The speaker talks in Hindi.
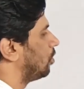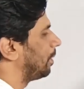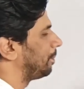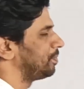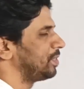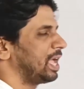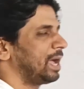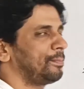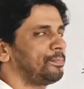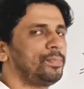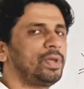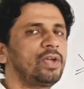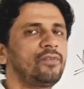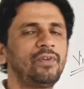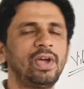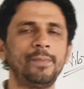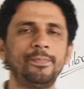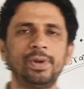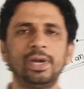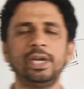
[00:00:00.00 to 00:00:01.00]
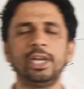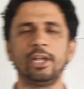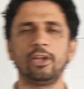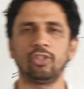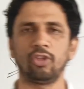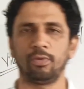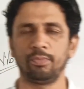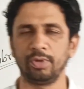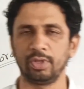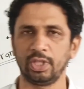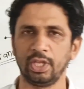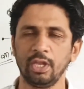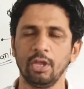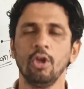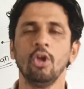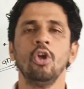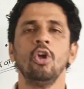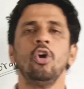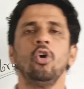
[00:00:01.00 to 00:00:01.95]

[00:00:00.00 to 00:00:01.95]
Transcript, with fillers: वो अपने आप में एक वाइब्रेंट इकोनॉमी थी